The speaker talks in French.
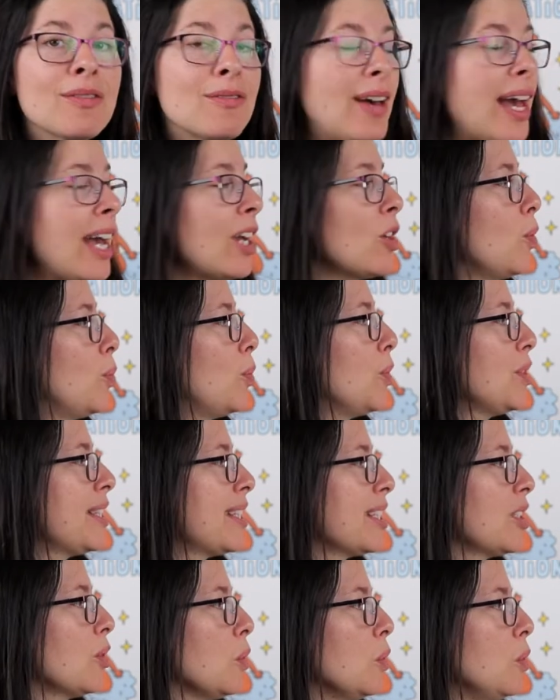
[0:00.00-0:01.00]
vers le
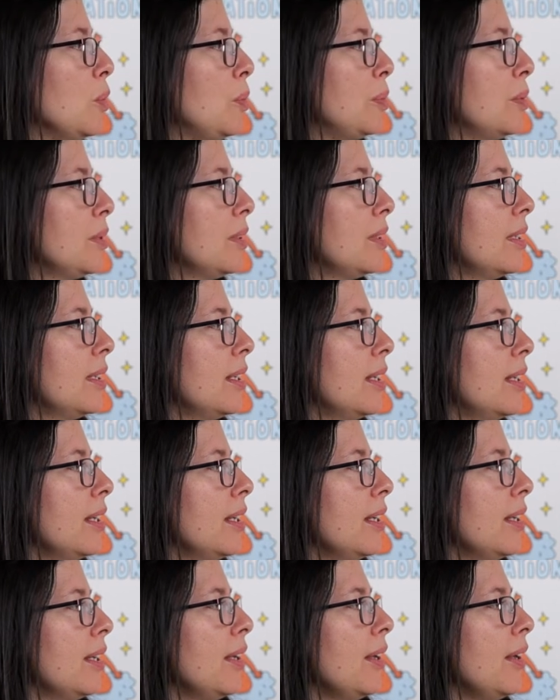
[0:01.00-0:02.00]
petit groupe.
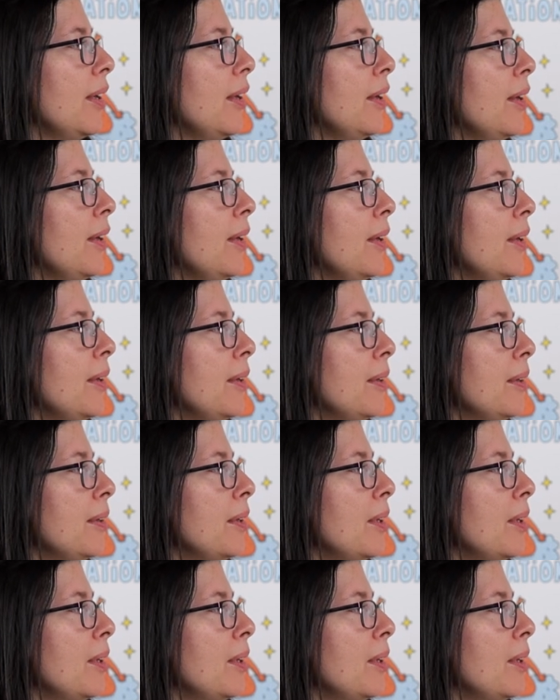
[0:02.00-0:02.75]
Euh,